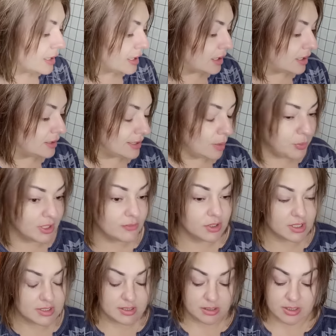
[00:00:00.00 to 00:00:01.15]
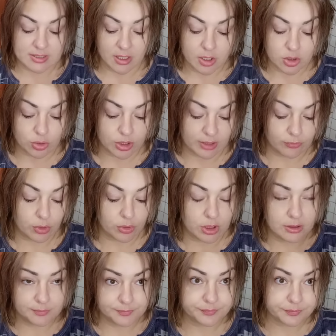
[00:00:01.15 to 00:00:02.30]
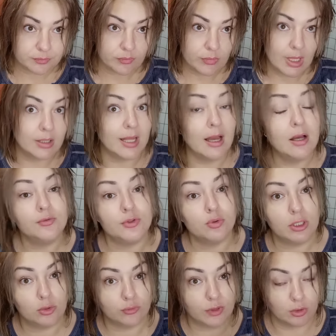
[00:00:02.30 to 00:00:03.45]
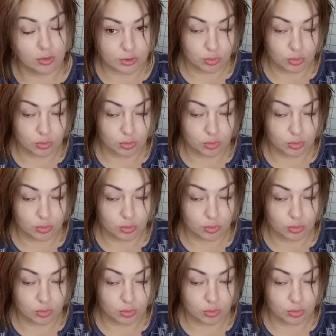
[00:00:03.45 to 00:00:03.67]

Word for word: А, я первый раз нанесла еще крем-флюид на всю длину волос.